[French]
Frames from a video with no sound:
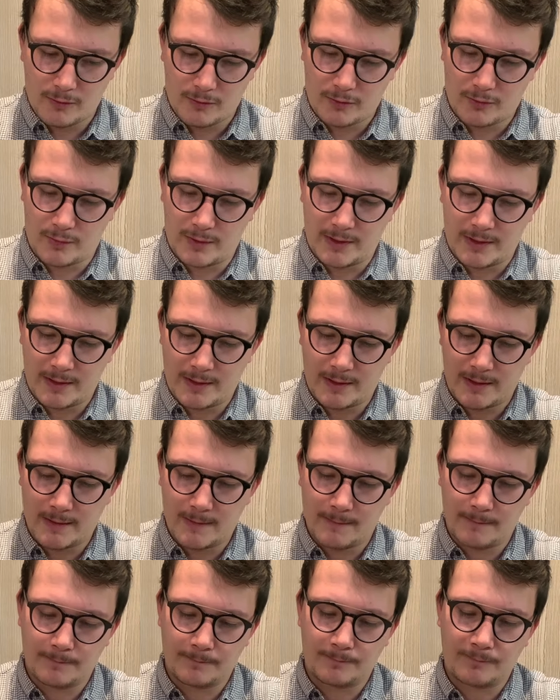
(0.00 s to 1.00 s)
Ensuite,
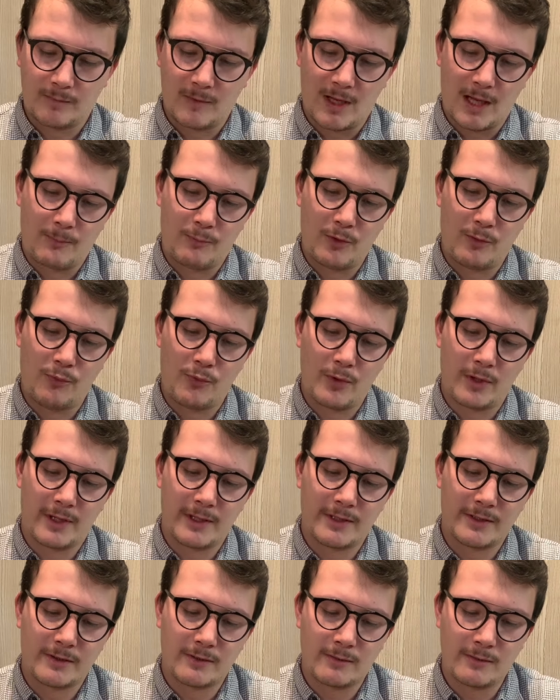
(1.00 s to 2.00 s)
un peu plus
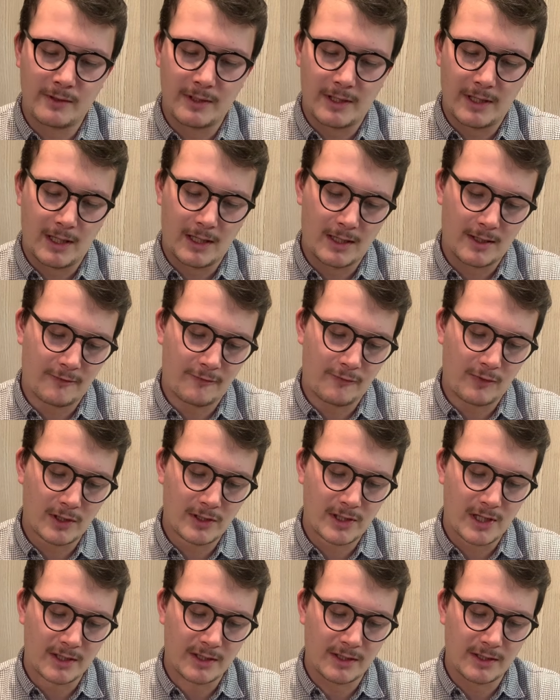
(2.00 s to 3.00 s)
récent et à la fois
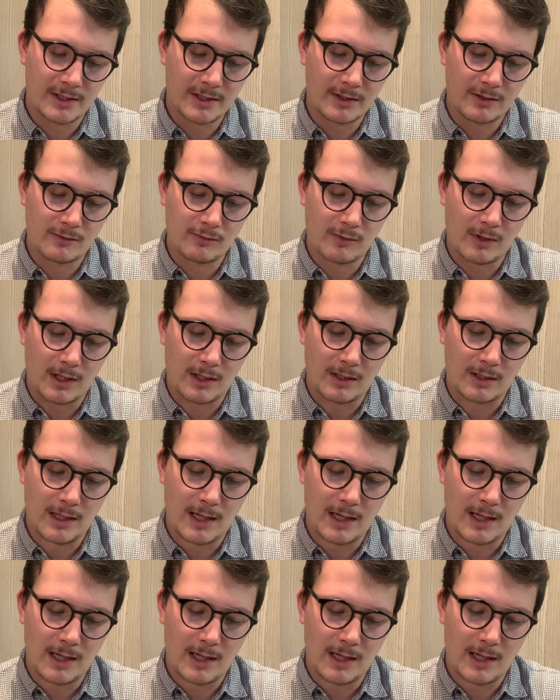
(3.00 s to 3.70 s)
chargé d'histoire,